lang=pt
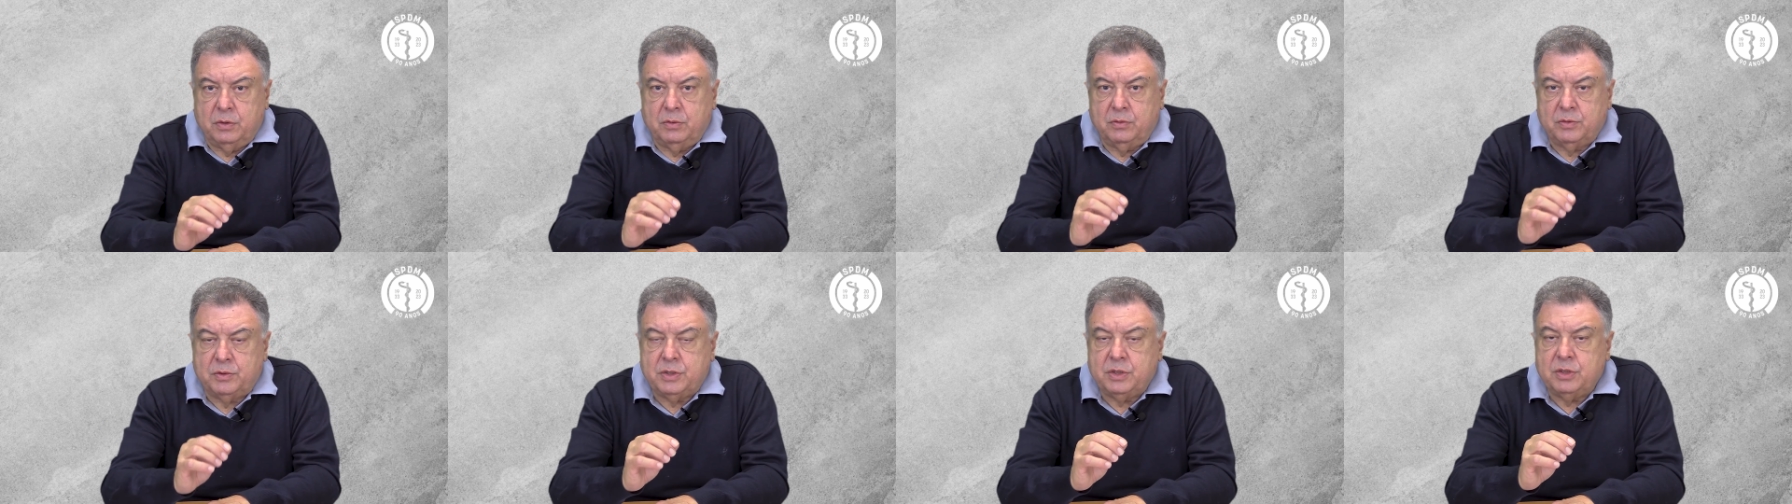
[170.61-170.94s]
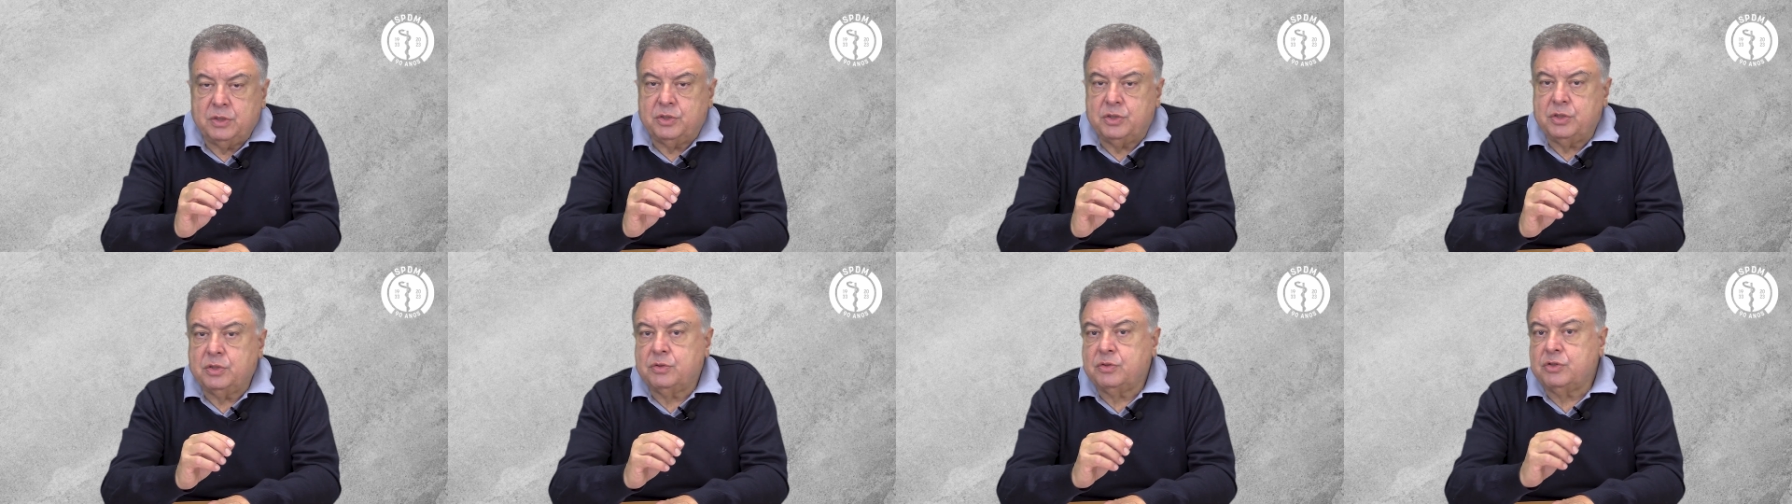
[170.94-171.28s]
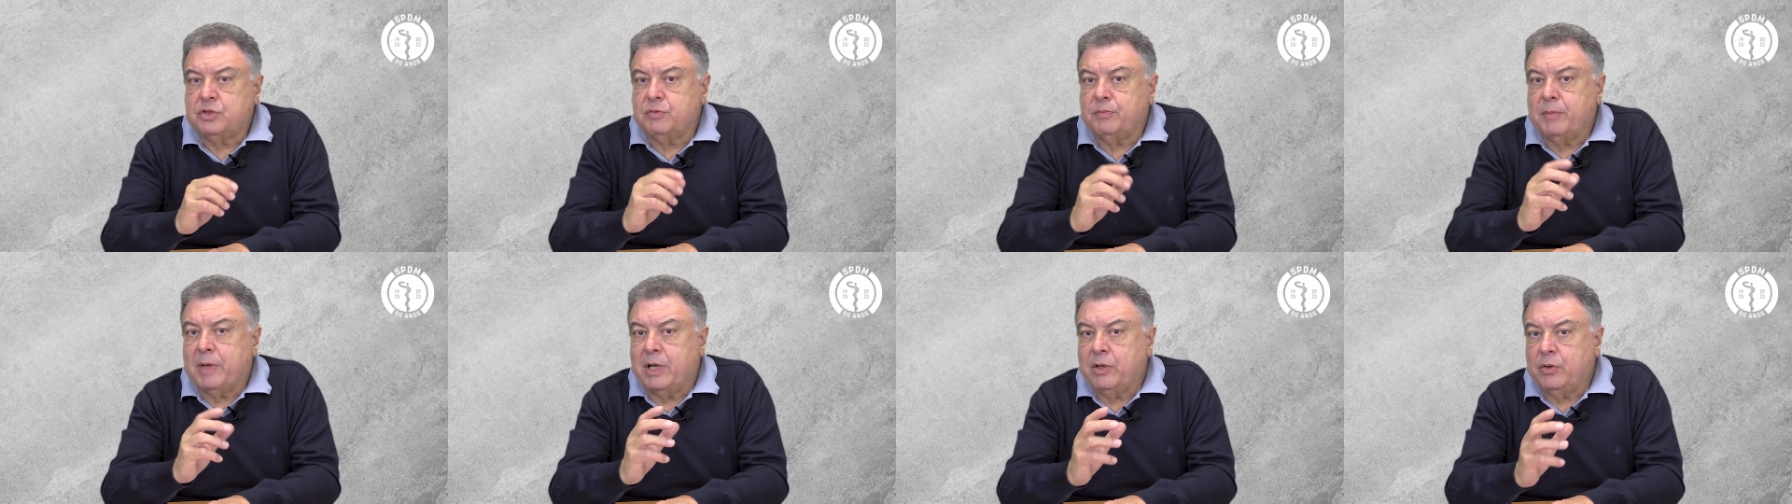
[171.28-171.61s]
no sentido
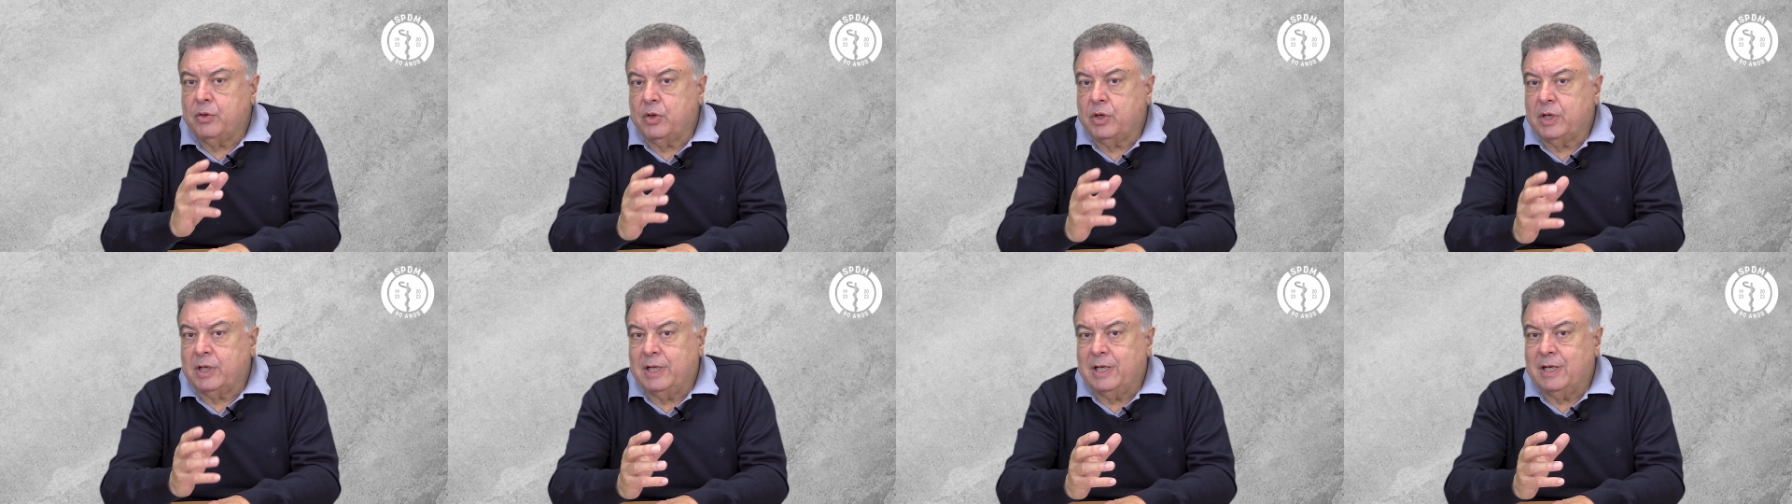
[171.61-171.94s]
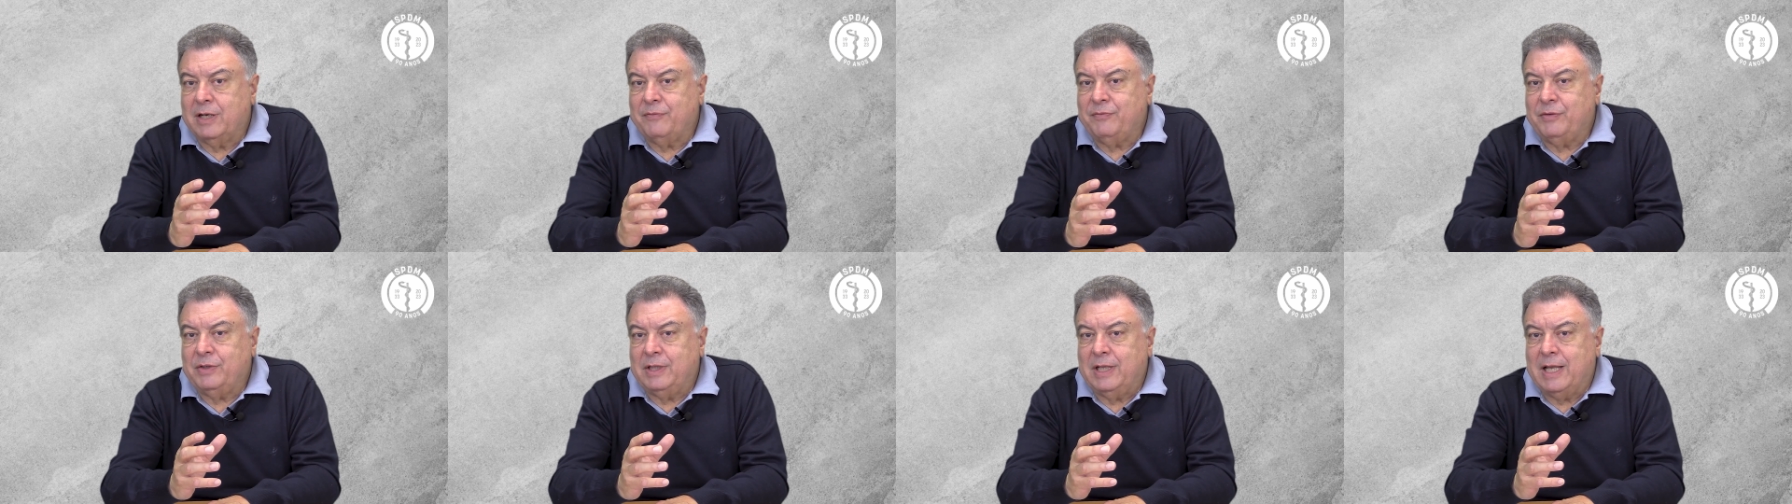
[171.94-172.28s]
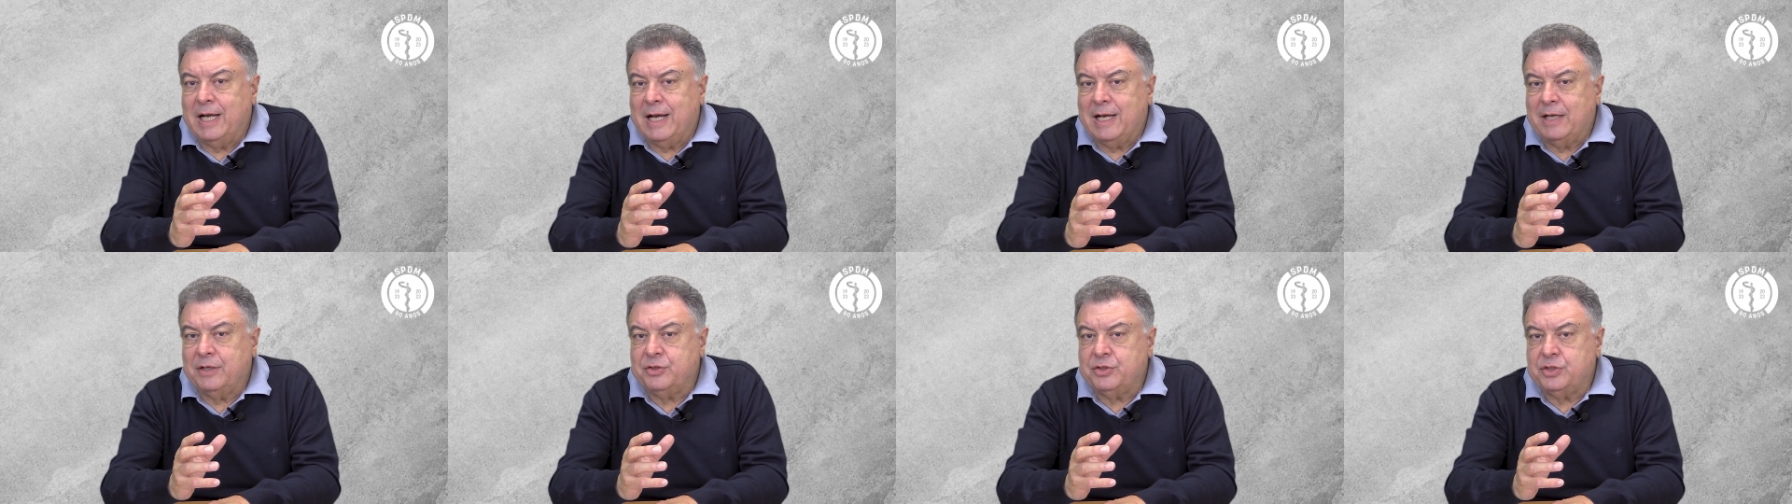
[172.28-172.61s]
de maior
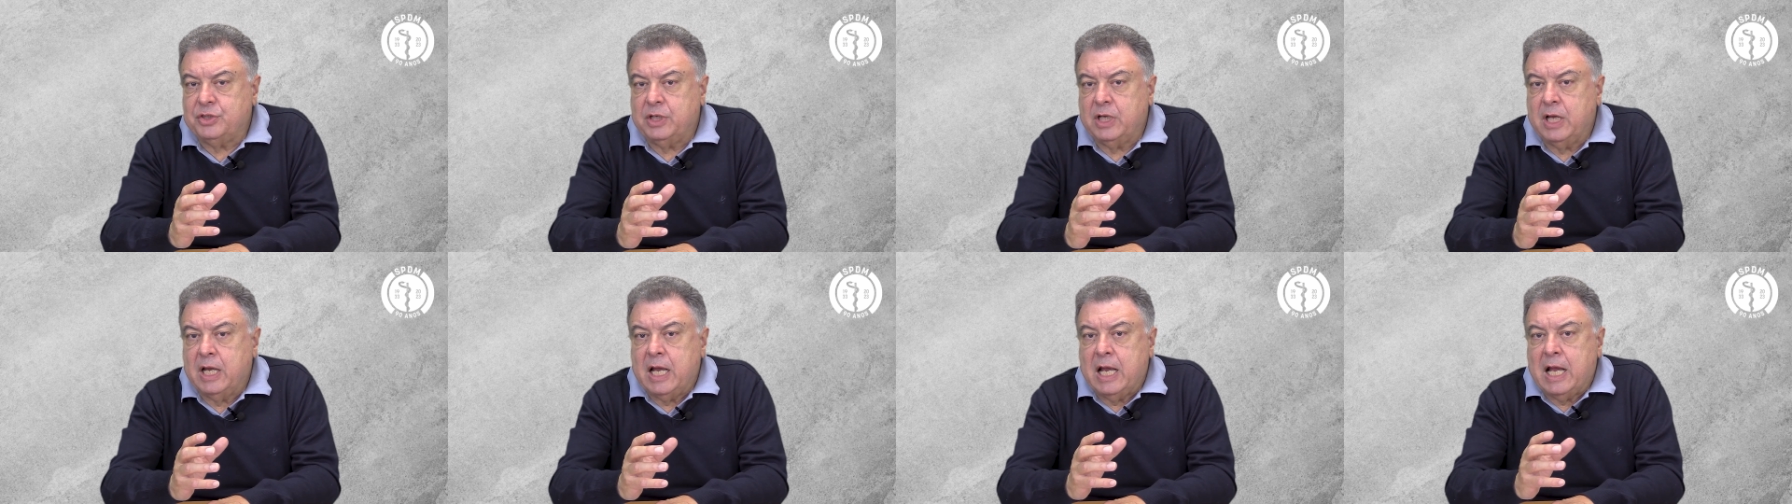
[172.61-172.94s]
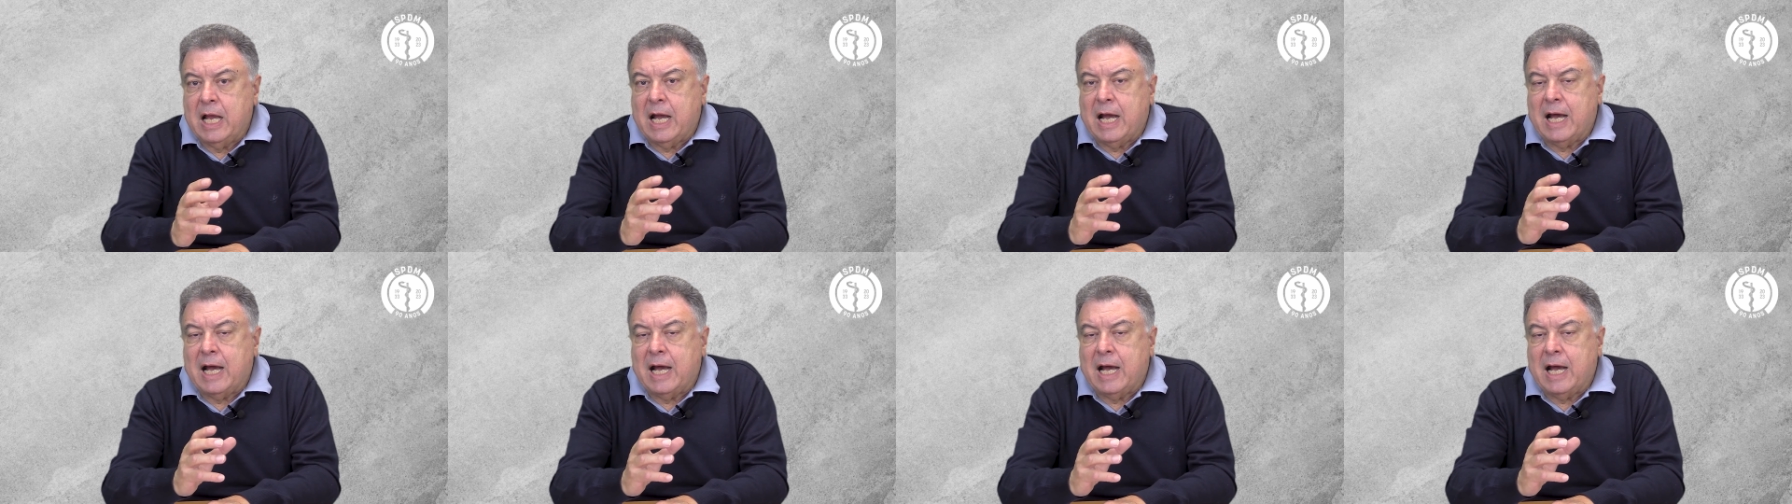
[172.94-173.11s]
gravidade,